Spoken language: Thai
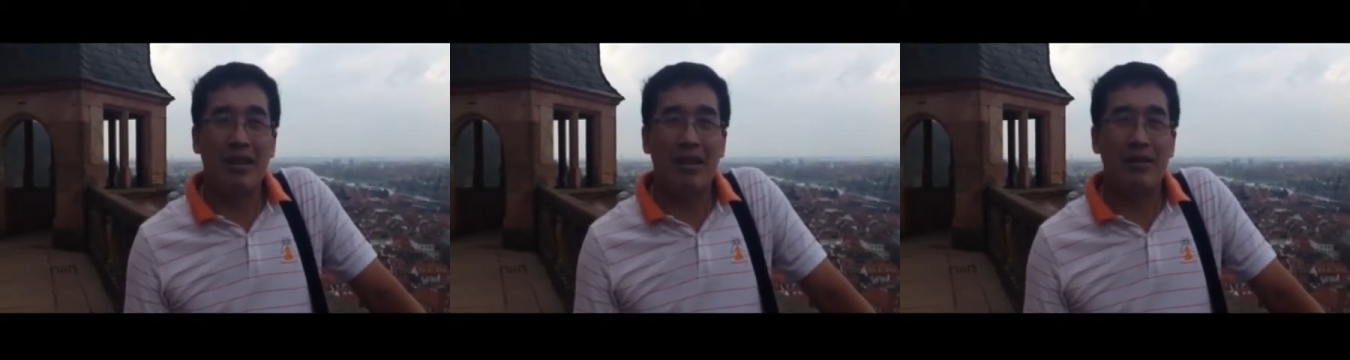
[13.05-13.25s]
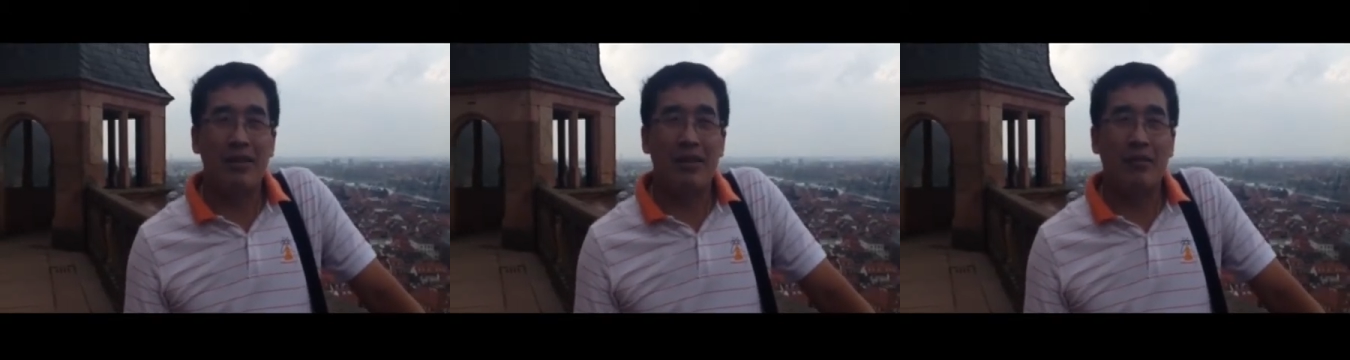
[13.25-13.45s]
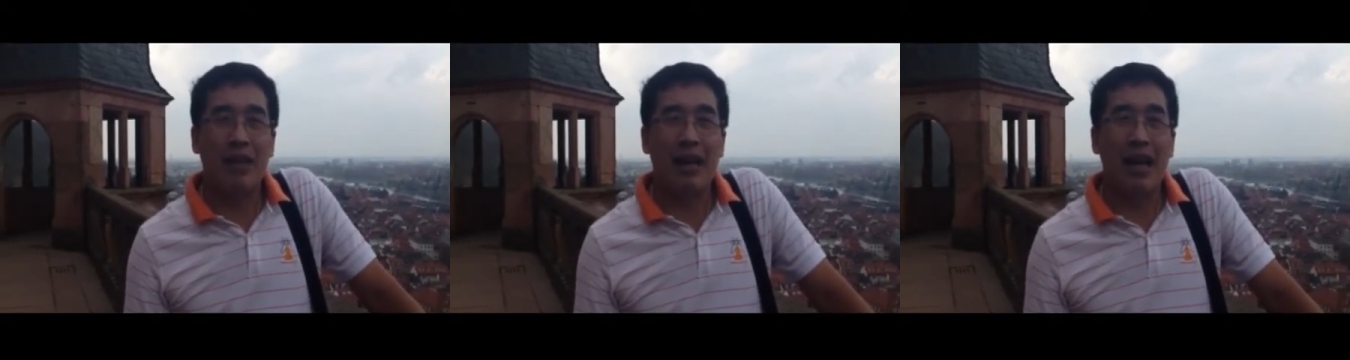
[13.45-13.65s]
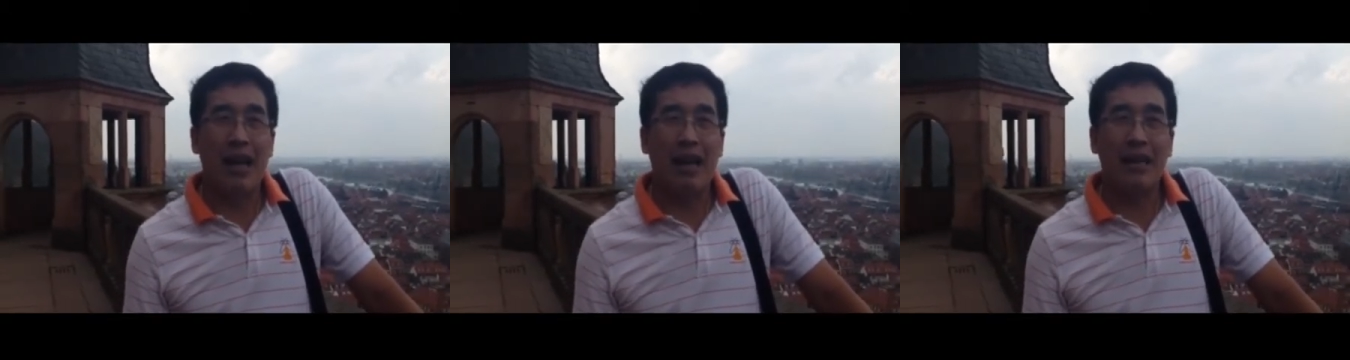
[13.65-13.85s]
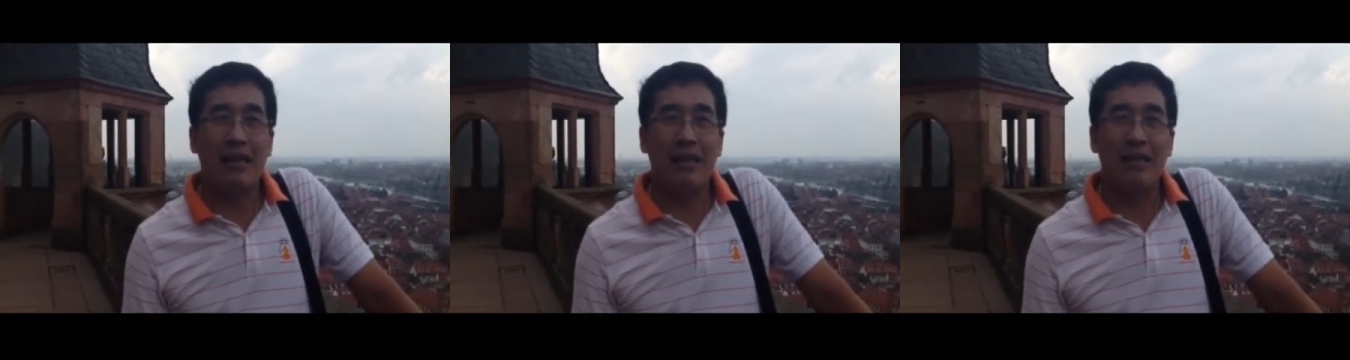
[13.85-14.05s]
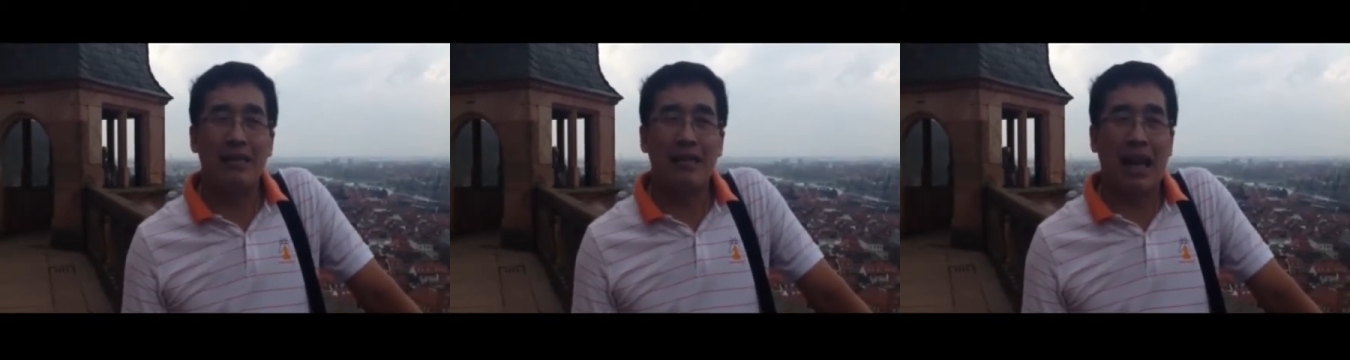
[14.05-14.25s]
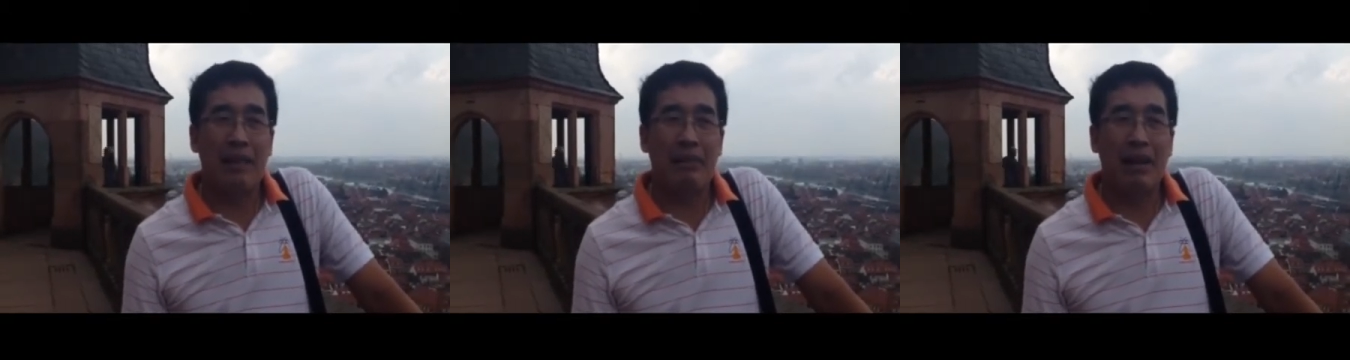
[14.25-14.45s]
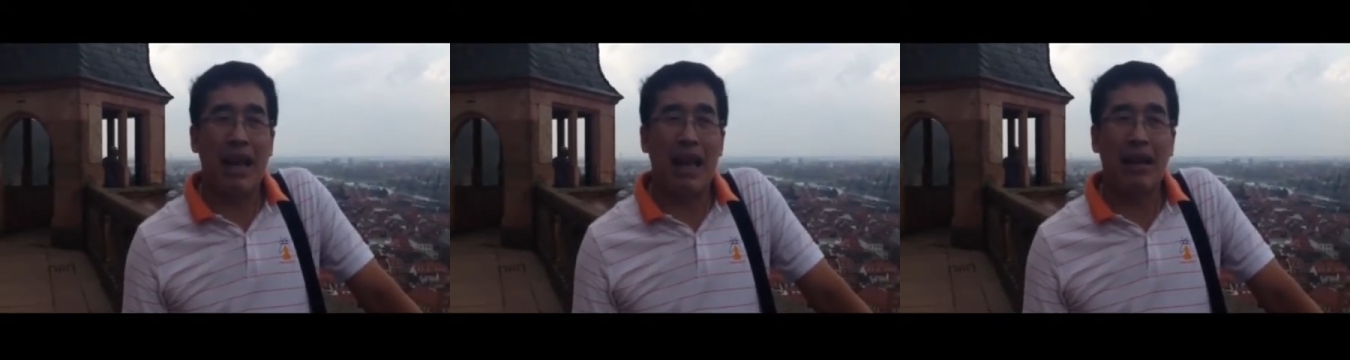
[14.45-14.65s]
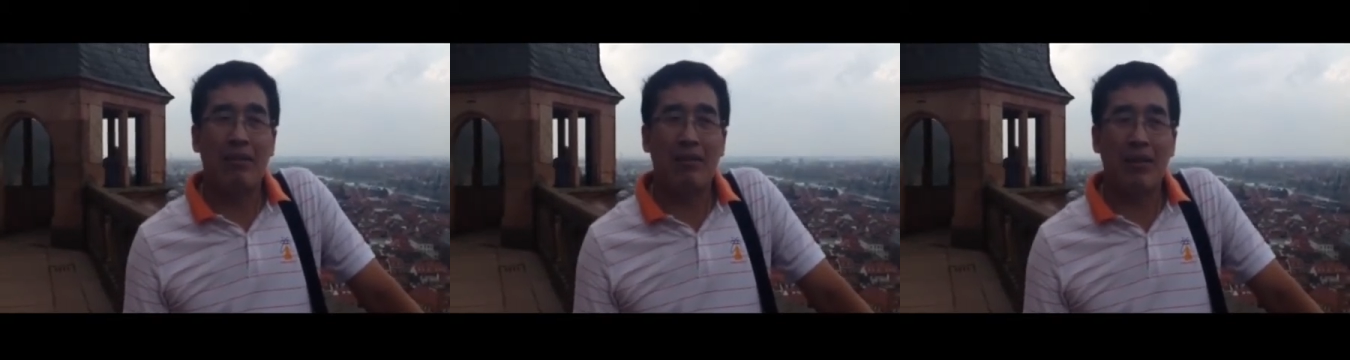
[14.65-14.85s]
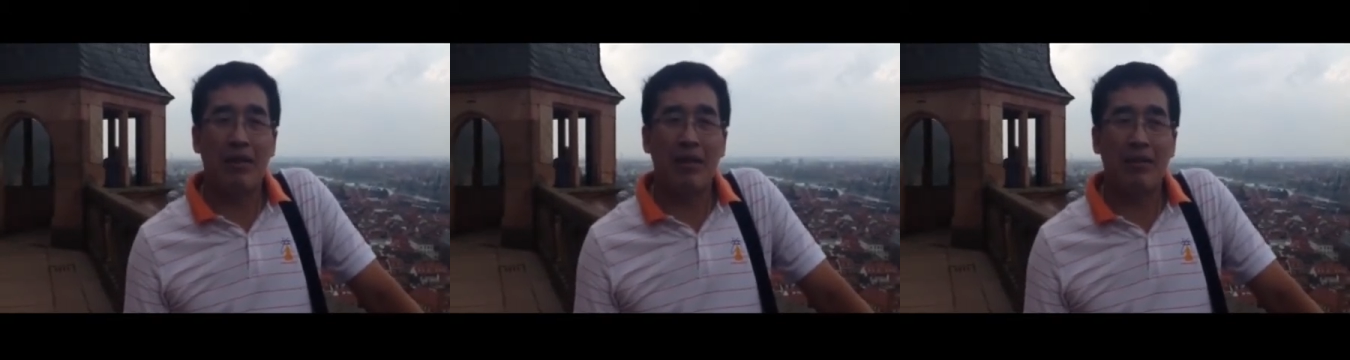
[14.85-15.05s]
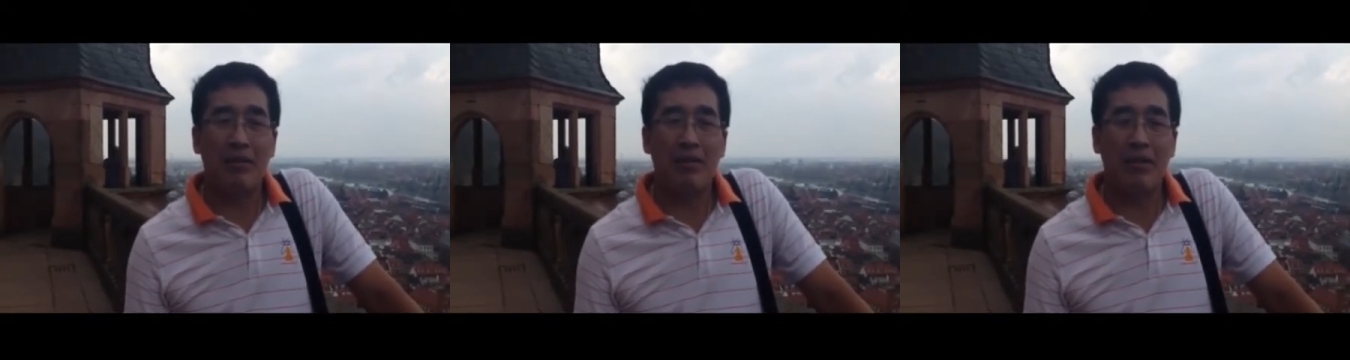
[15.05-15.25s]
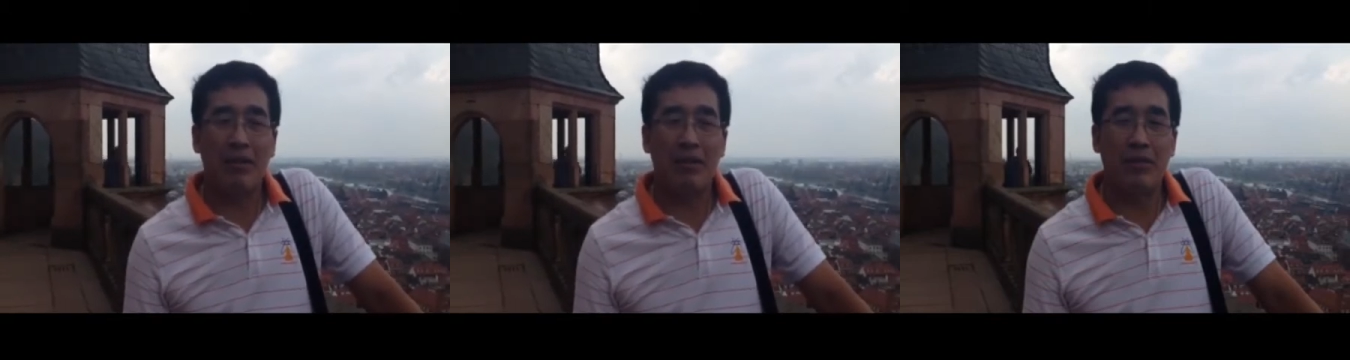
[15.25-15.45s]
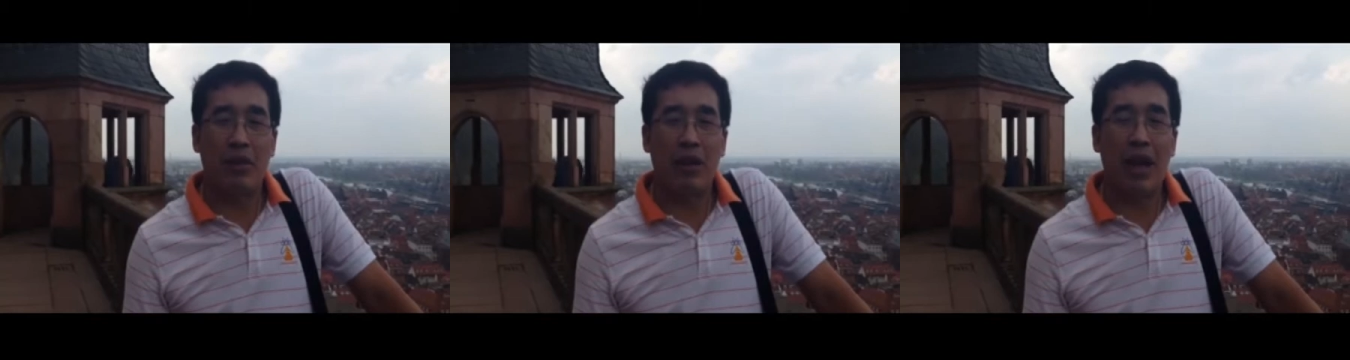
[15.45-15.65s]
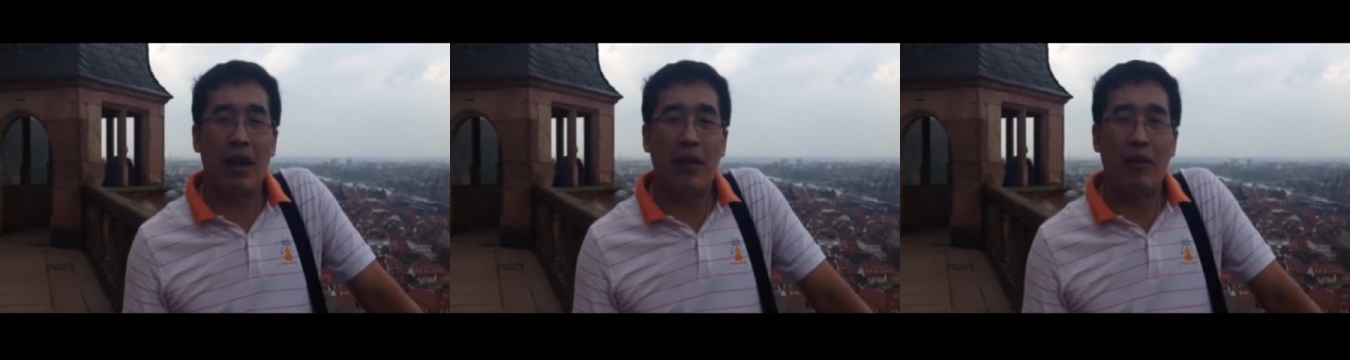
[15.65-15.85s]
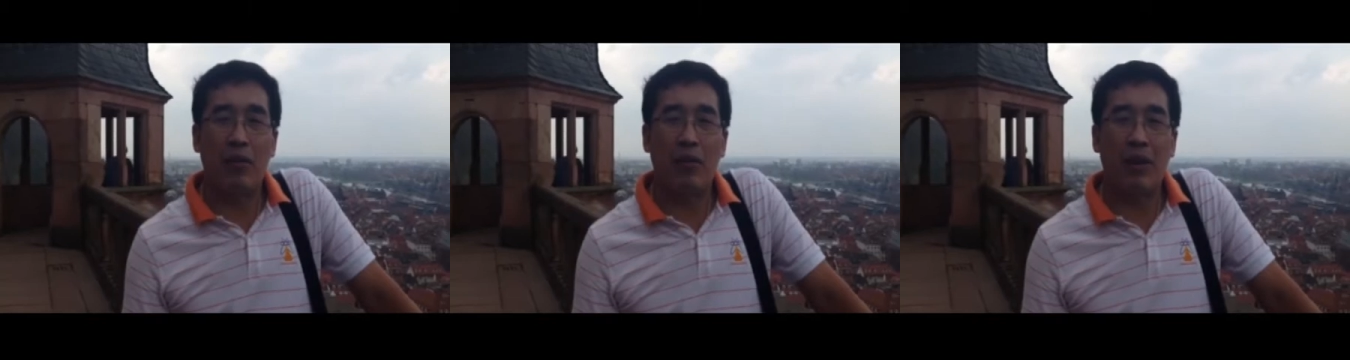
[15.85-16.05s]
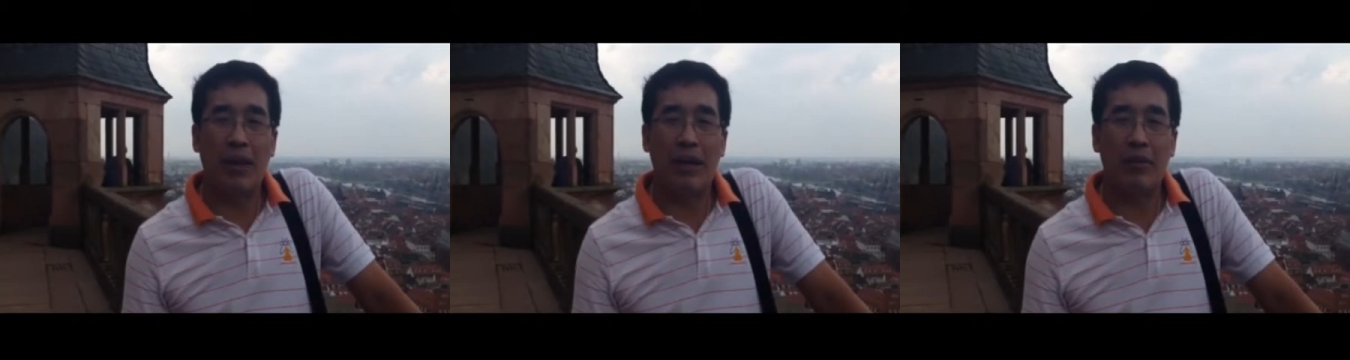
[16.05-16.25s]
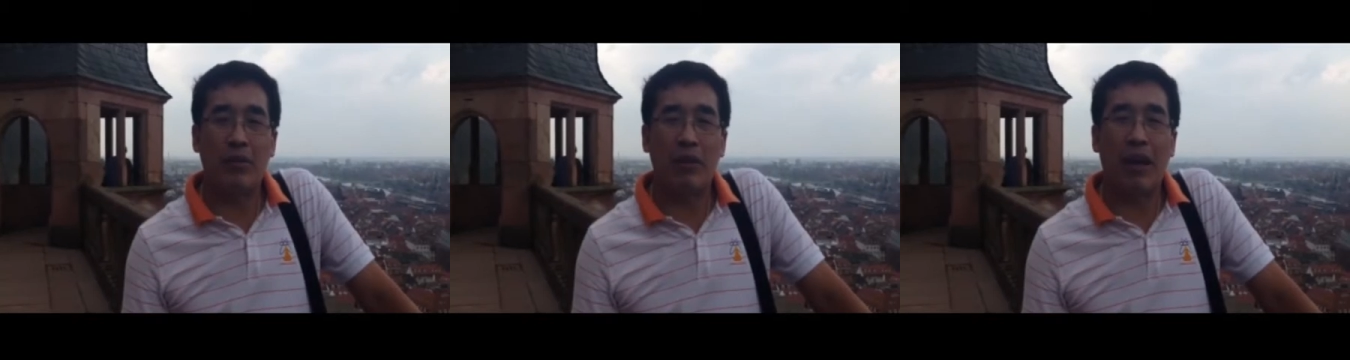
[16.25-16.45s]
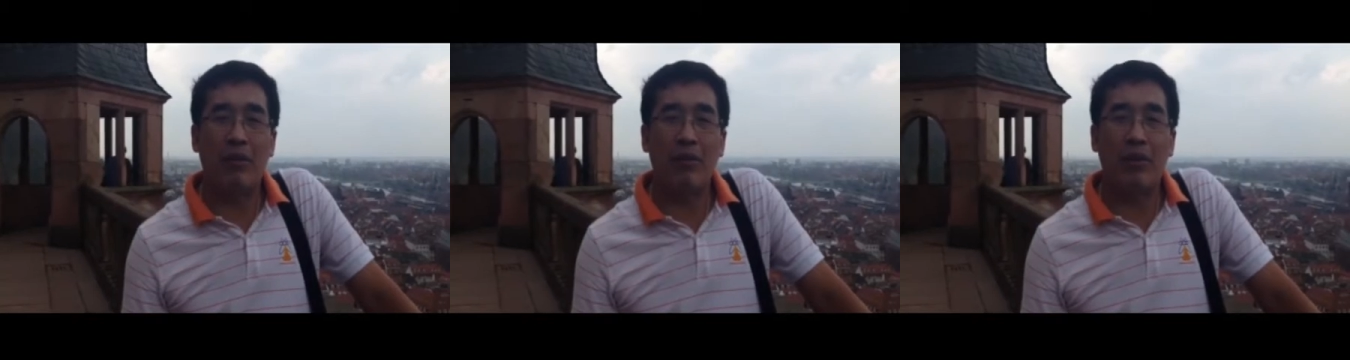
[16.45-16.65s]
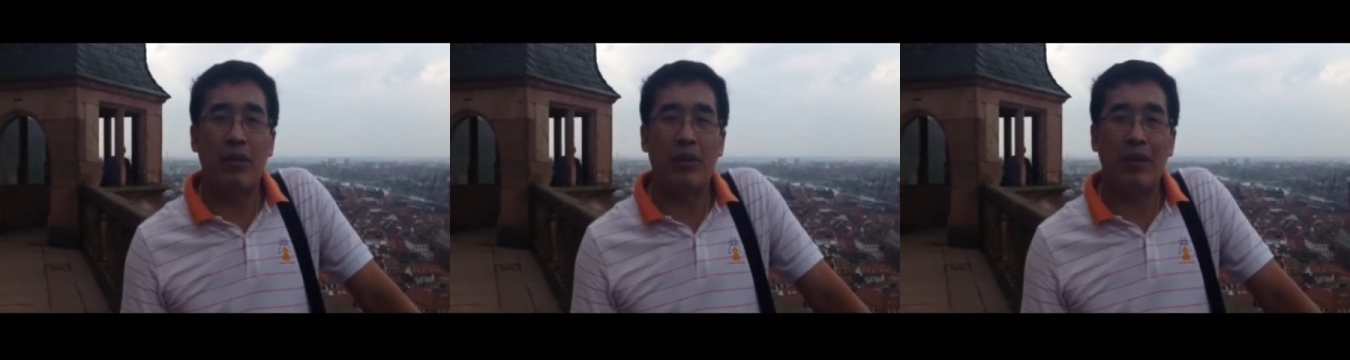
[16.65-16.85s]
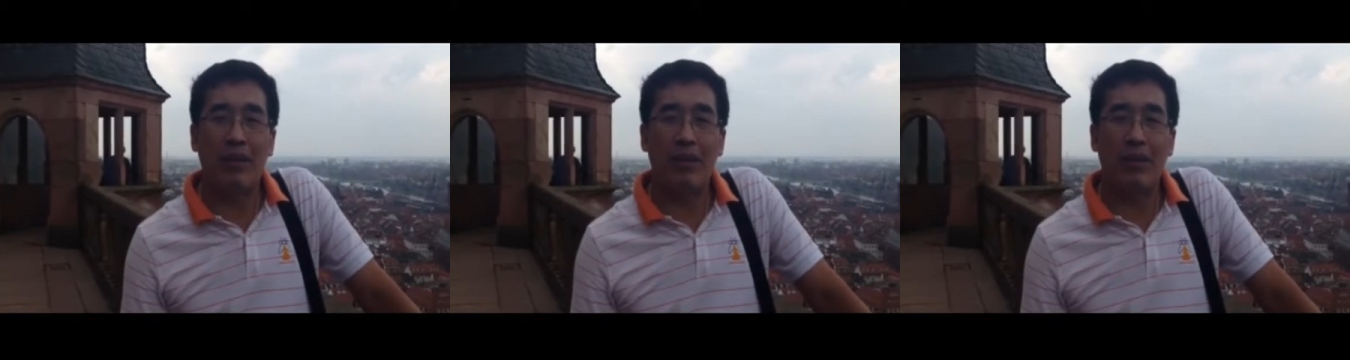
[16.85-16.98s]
รู้สึกว่าใส่ไปแล้วก็รู้สึกหัวเข่ามันทุเลาลง